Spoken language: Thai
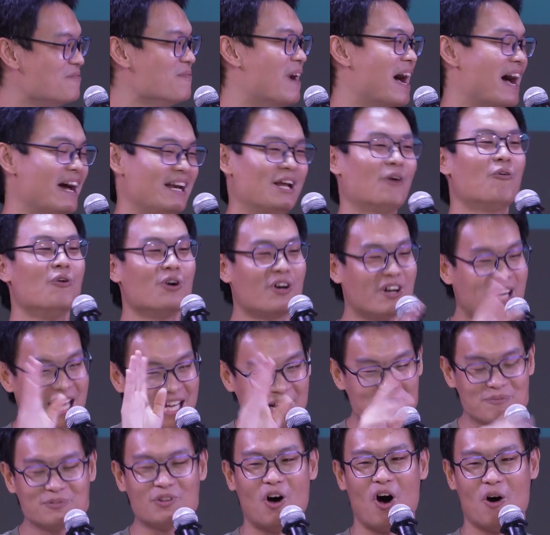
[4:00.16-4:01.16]
มาเดี๋ยวคุณก็ได้
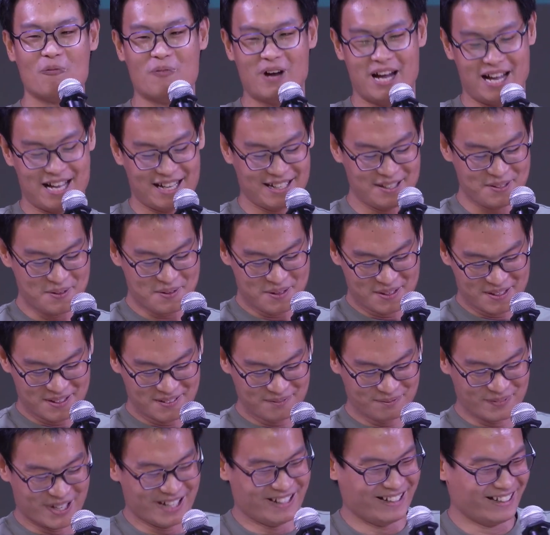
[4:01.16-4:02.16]
คำตอบว่า
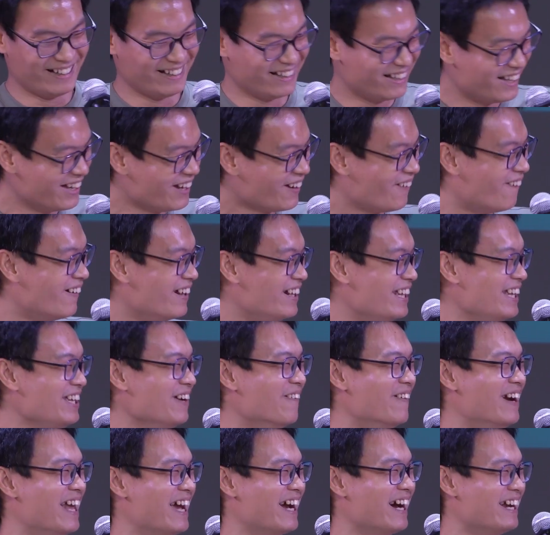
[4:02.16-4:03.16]
คนที่อ
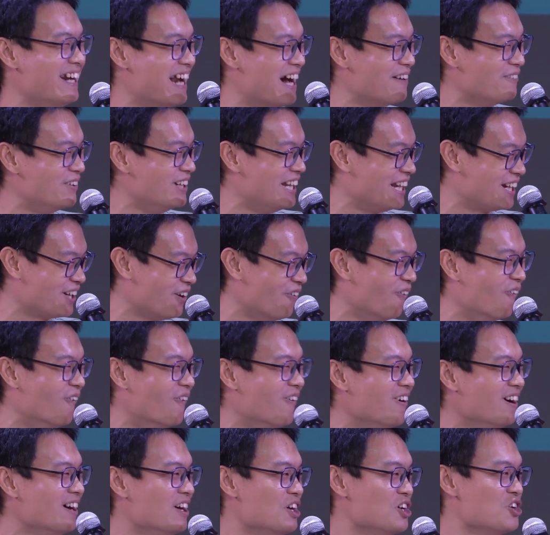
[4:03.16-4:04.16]
ยู่ในคณะผลิตครู
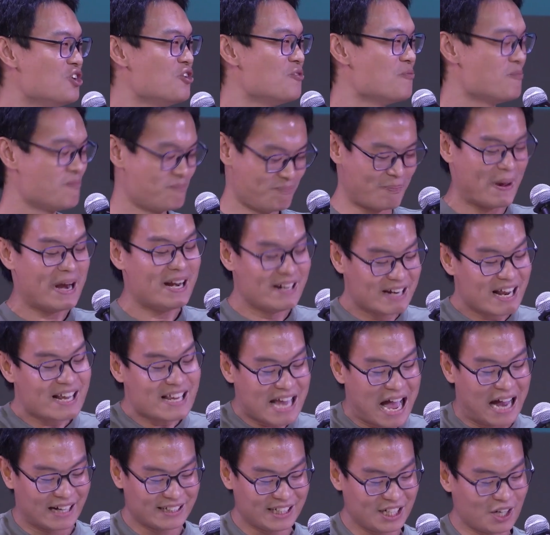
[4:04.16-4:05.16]
เป็นได้อ
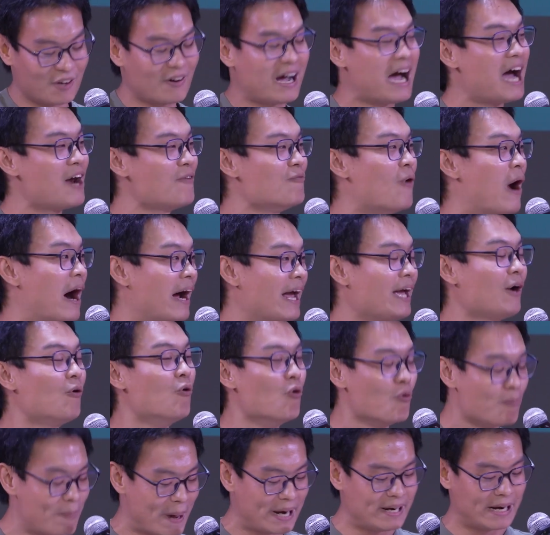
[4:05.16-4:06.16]
ย่างที่เราคาดหวังให้ครู
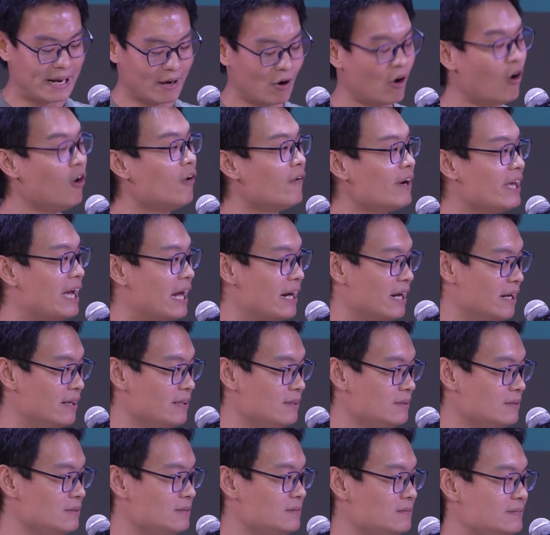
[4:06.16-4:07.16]
เป็นในห้องเรียน
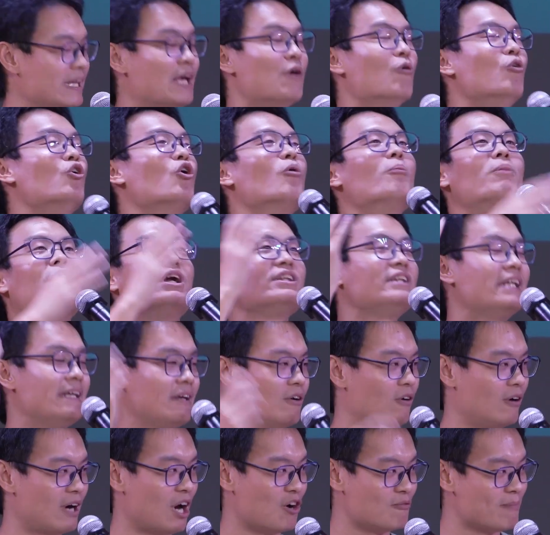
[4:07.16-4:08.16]
ในอุดมคติข
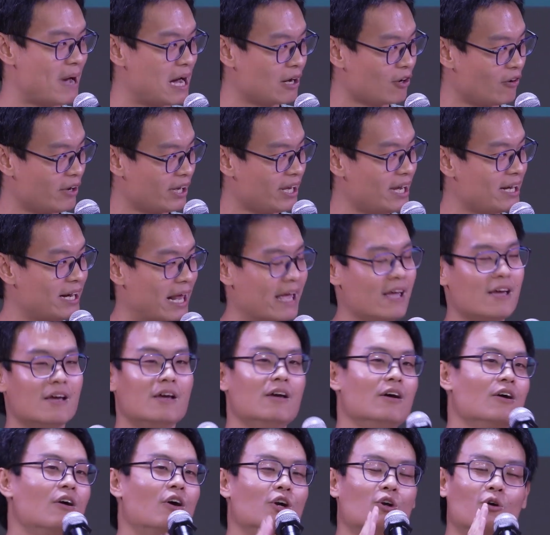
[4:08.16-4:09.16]
องเรามากน้อยแค่ไหน
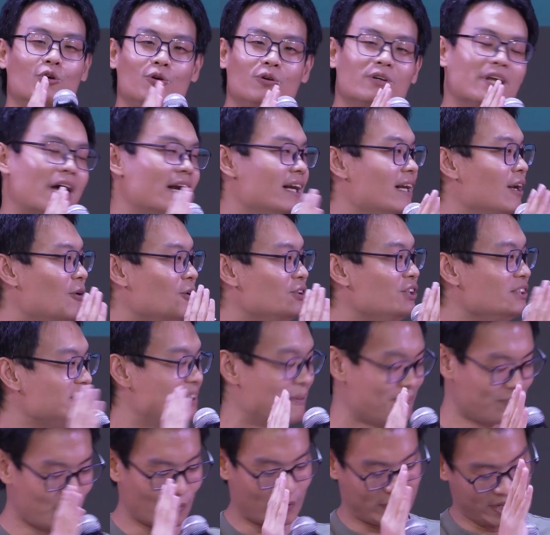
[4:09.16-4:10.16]
ขอโทษทุกท่านถ้ารู้สึกเจ็
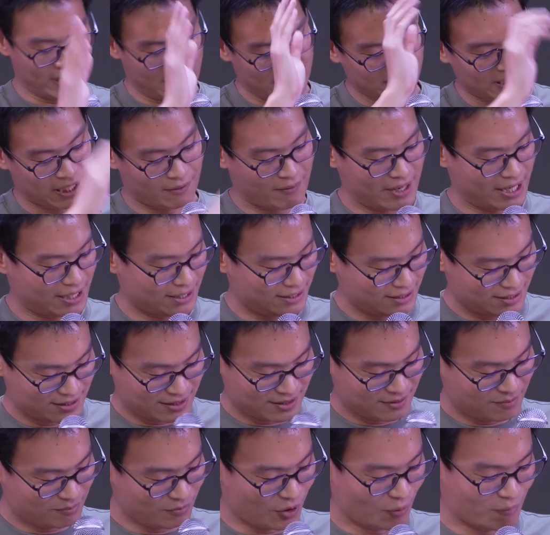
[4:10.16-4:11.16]
บปวดนะฮะแต่ว่า
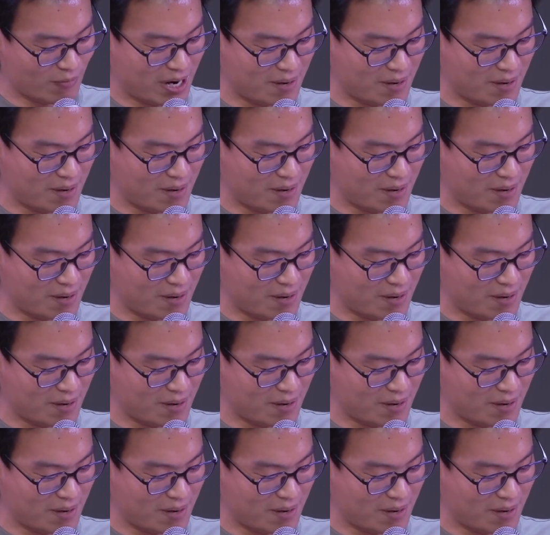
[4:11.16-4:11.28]
ผมว่า